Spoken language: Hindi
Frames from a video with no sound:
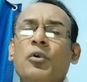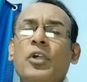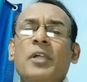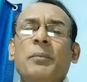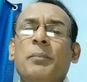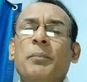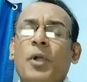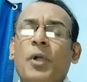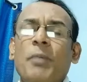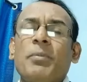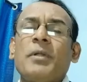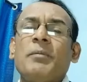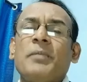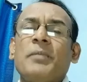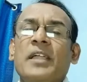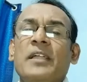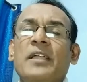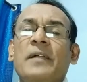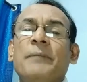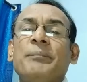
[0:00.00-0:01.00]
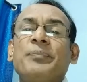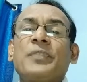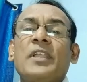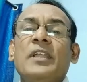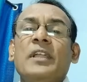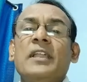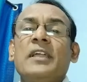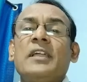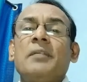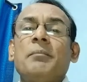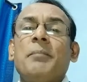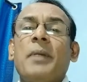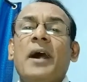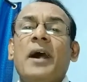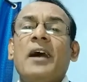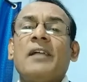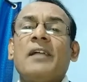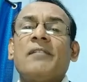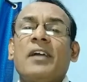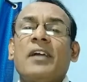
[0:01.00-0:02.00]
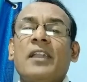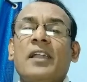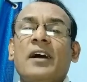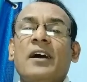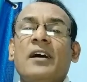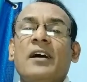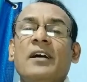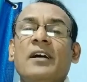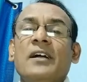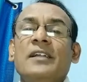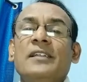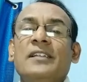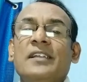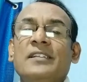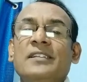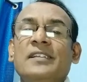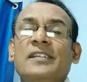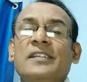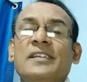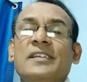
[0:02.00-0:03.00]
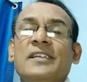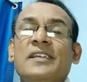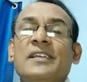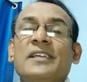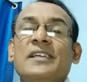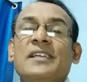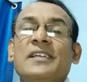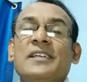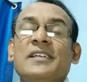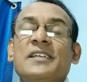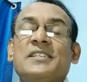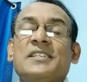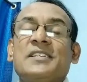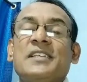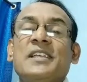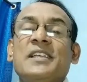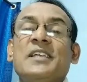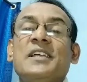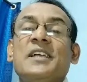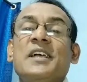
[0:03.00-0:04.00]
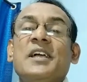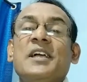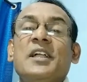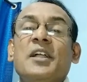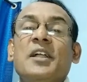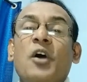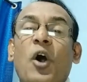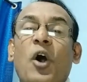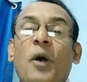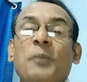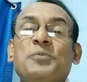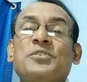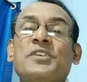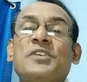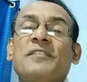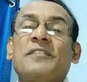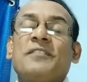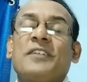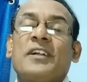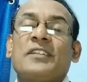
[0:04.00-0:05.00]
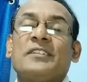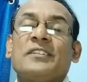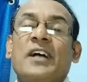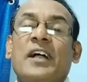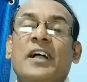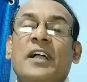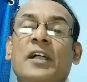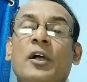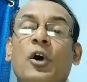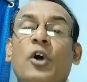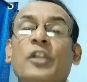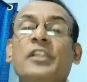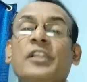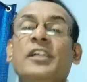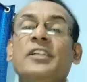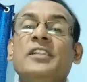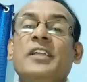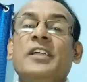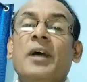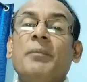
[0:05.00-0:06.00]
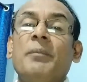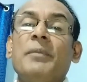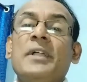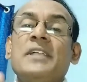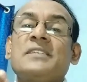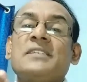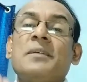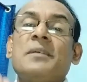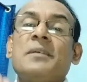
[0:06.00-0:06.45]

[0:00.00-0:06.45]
कोई प्रॉब्लम नहीं है लेकिन बाहर वाला यदि इसे ऑब्जर्व करता है और यदि हमने